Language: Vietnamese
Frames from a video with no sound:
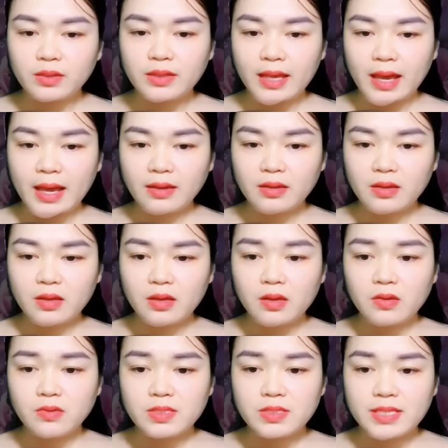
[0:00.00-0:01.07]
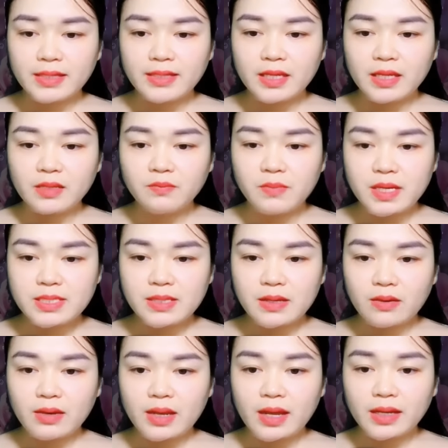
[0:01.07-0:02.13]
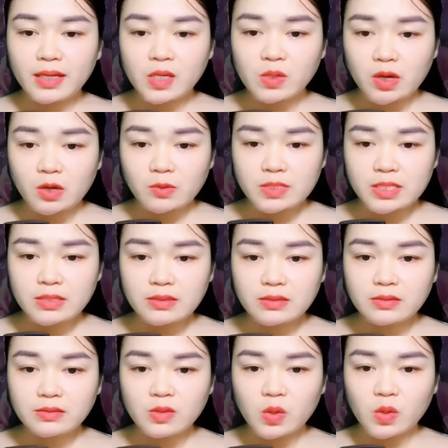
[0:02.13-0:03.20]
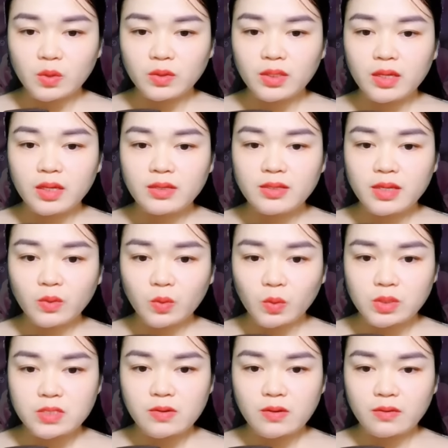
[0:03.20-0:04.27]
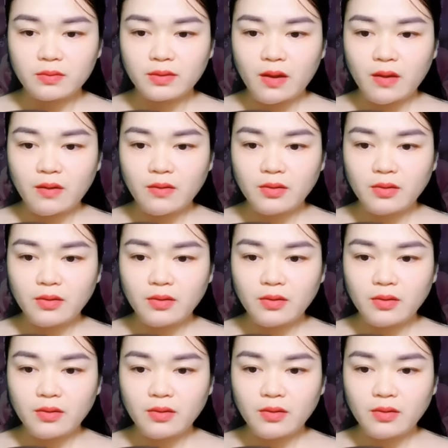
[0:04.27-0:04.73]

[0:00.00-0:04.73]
Hơn nữa cũng là tôi quen cậu ấy trước. Giang Yến nghẹn ngào.